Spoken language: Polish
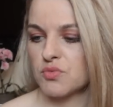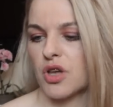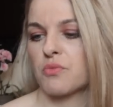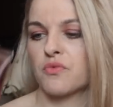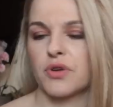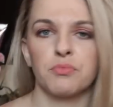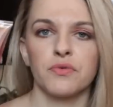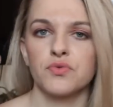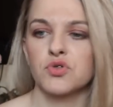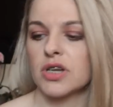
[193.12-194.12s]
tak mówiłam
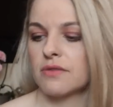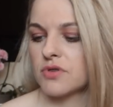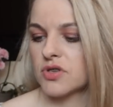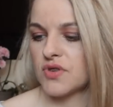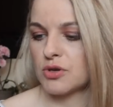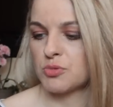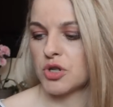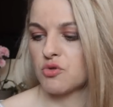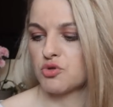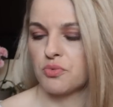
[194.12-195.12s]
po funcie, więc wziąłam sobie
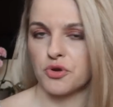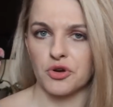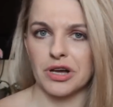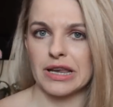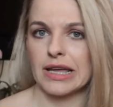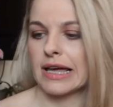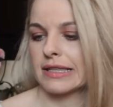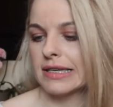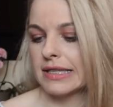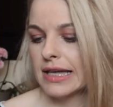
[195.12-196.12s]
takąś
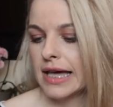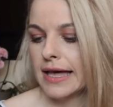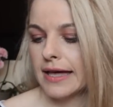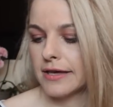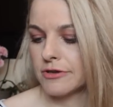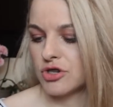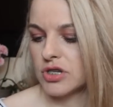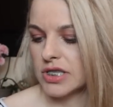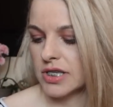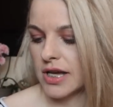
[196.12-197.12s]
prokeratin, e,
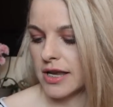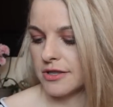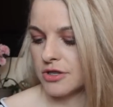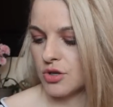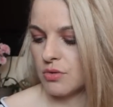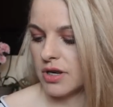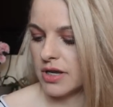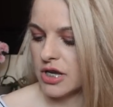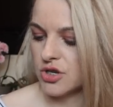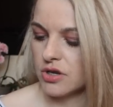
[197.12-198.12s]
czyli z keratyną,
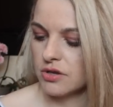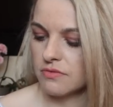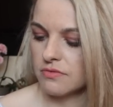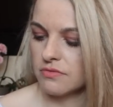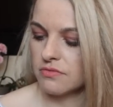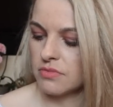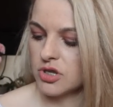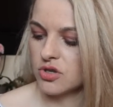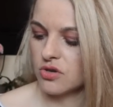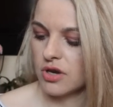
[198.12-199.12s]
ale raczej e,
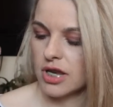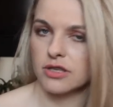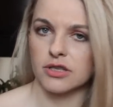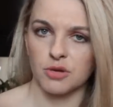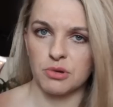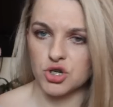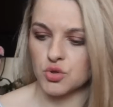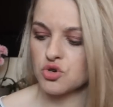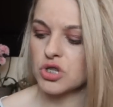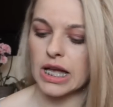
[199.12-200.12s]
będzie to keratyna chyba
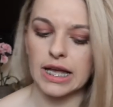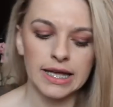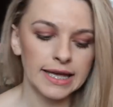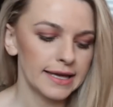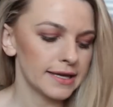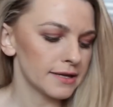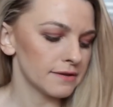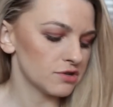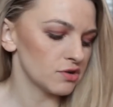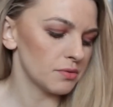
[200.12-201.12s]
sztuczna.
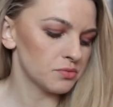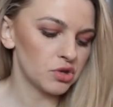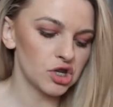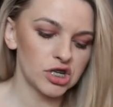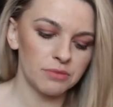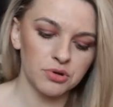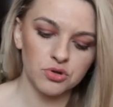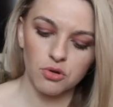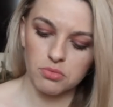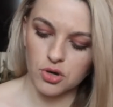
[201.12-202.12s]
Wzięłam tutaj
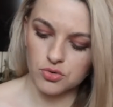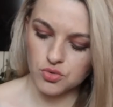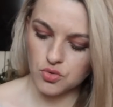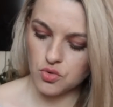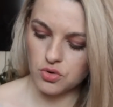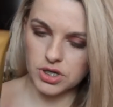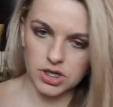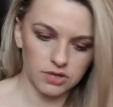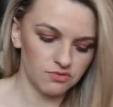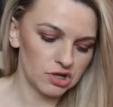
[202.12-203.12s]
szampon do blondu
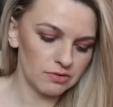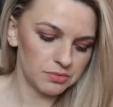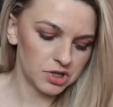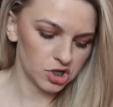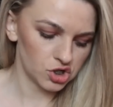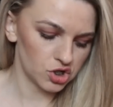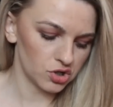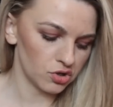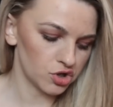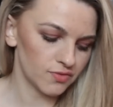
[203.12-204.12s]
i wzięłam też
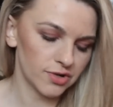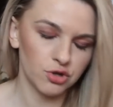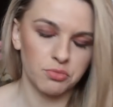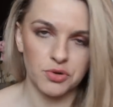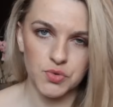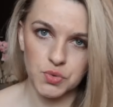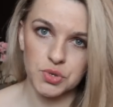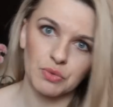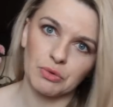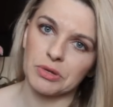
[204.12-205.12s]
odżywkę do brązu,
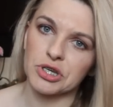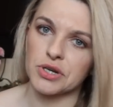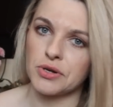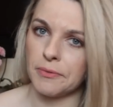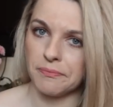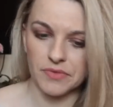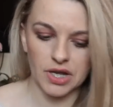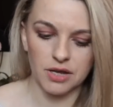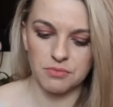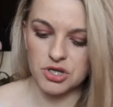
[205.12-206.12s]
nie wiem dlaczego, no
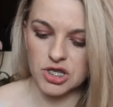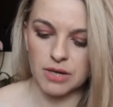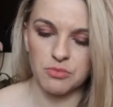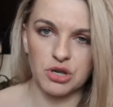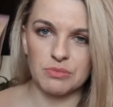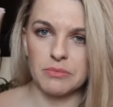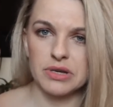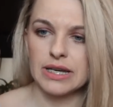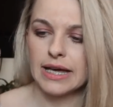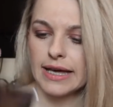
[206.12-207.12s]
ale będzie dla mojej
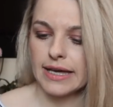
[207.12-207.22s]
mamy.